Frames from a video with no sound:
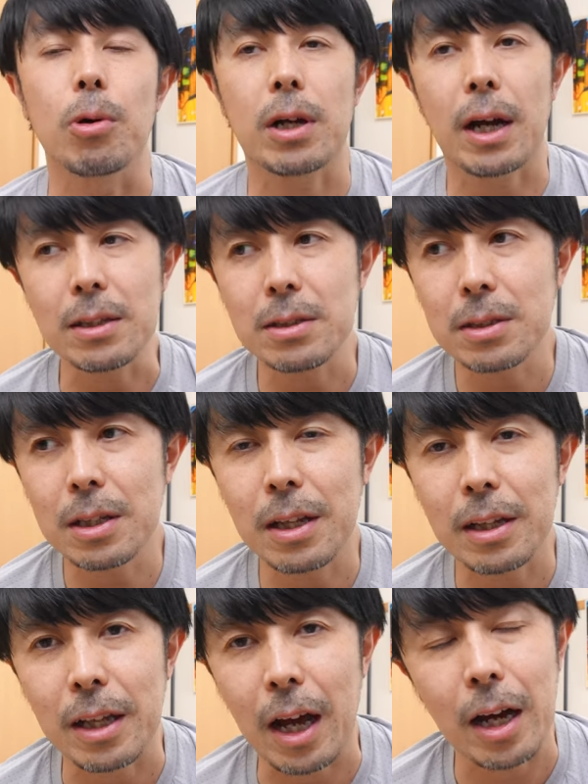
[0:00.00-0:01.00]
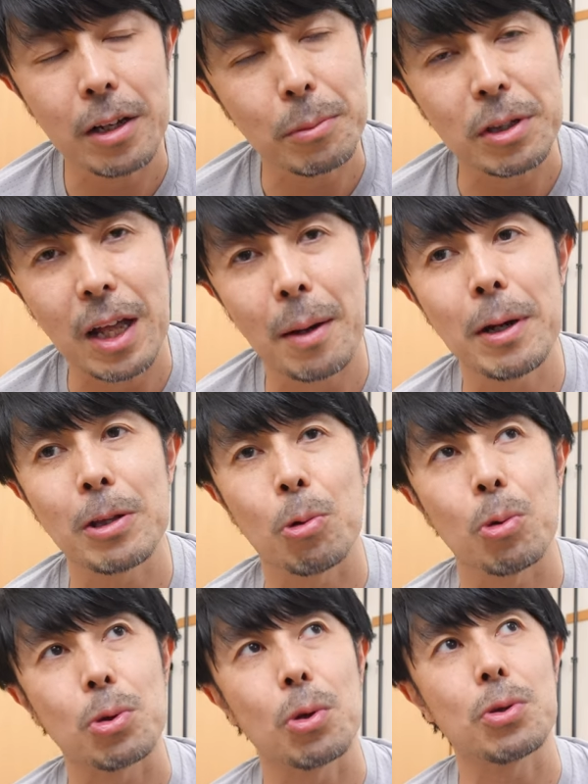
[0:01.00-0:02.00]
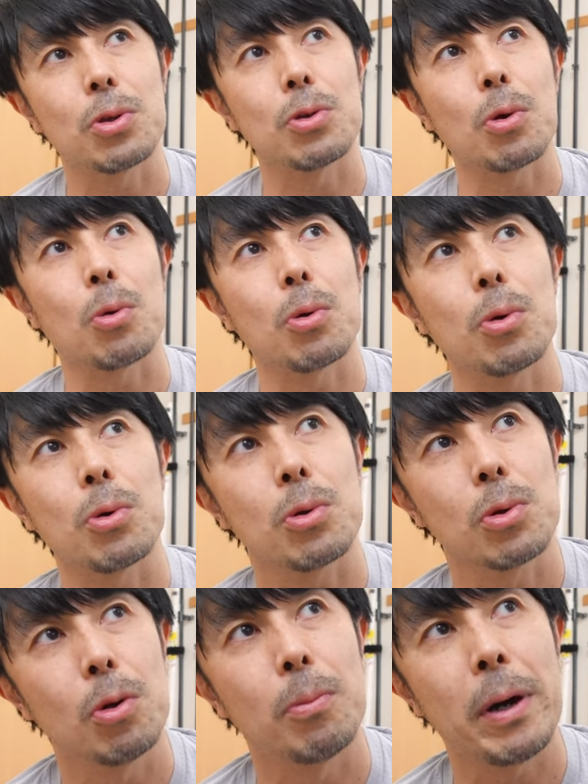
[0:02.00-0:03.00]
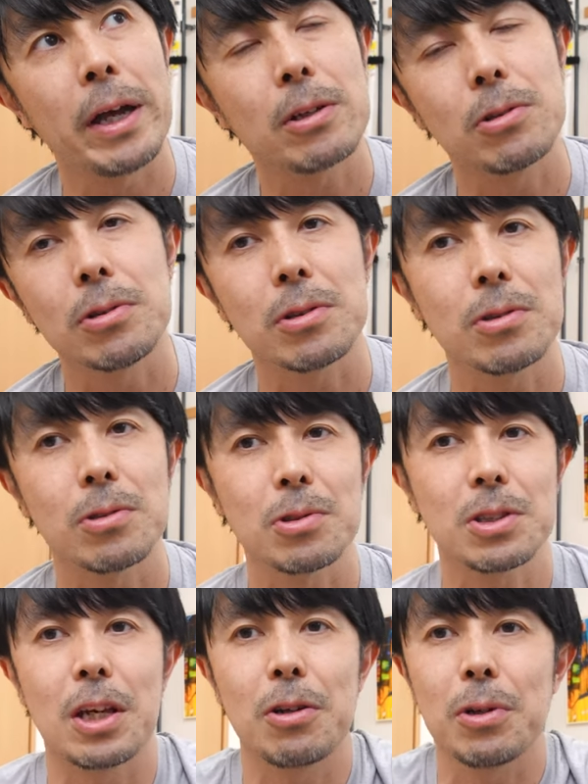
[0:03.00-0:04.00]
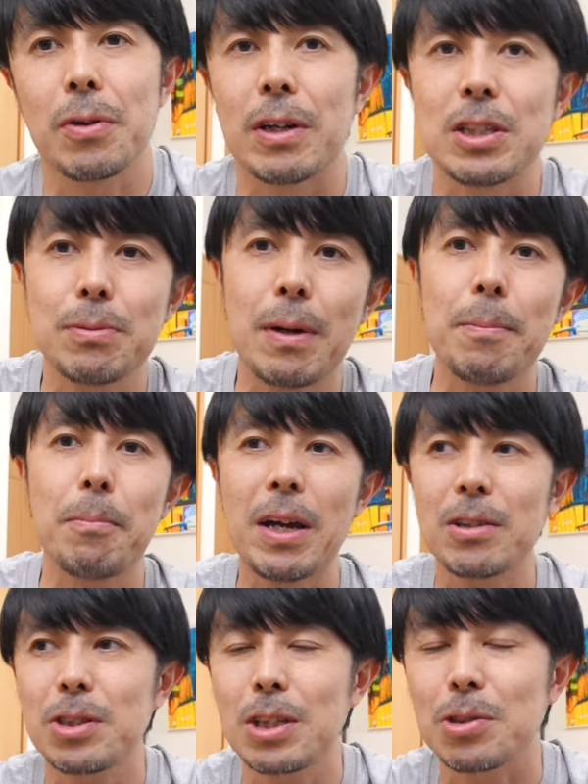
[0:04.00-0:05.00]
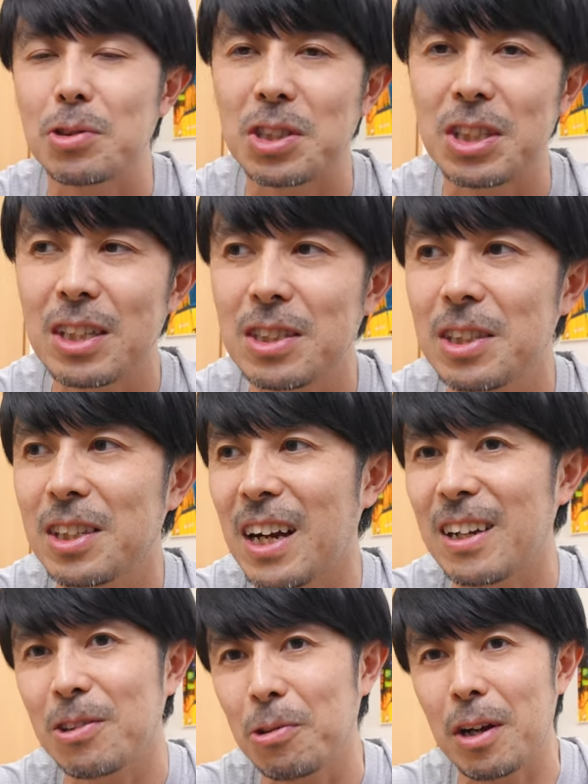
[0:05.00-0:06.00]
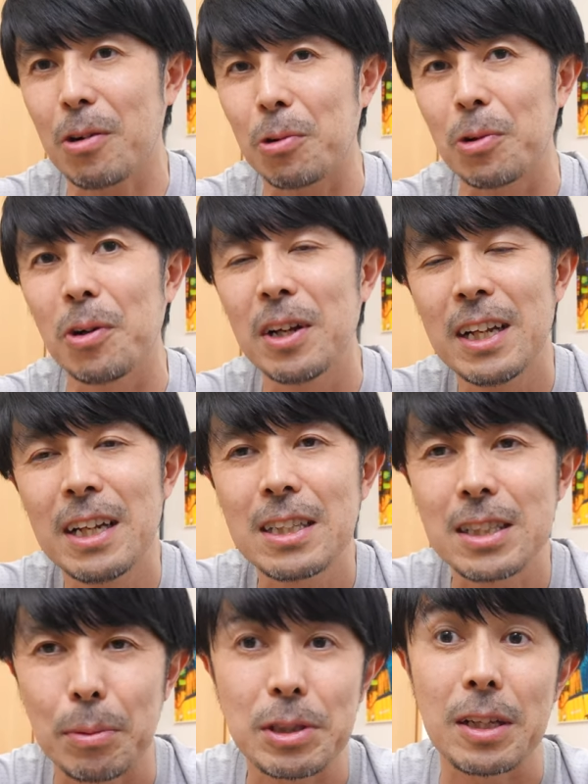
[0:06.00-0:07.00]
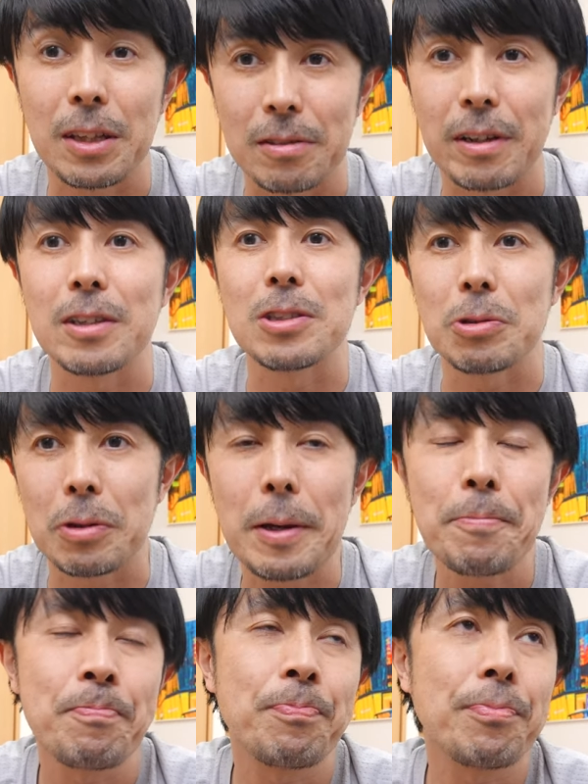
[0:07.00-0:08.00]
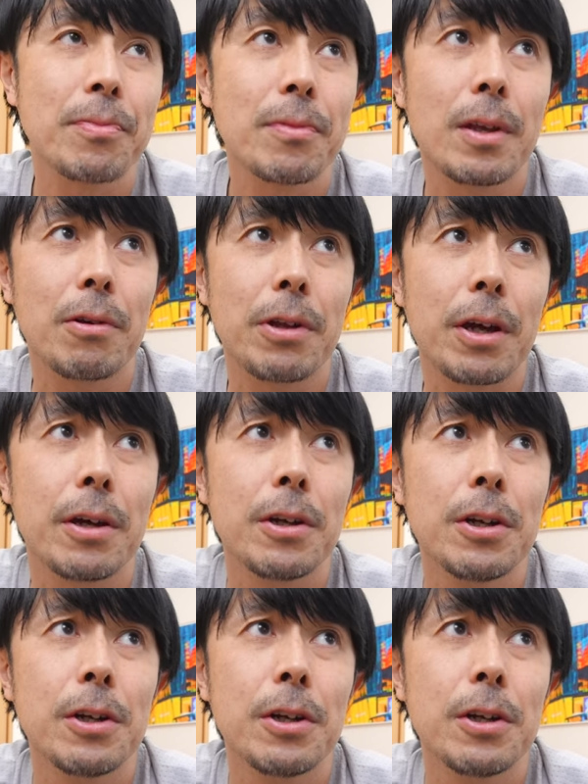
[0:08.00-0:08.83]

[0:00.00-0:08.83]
完全な、ある意味生の音っていうところのマイクの性能では一番マイクテストしやすい環境がこのサブチャンネルなんですよね。なので、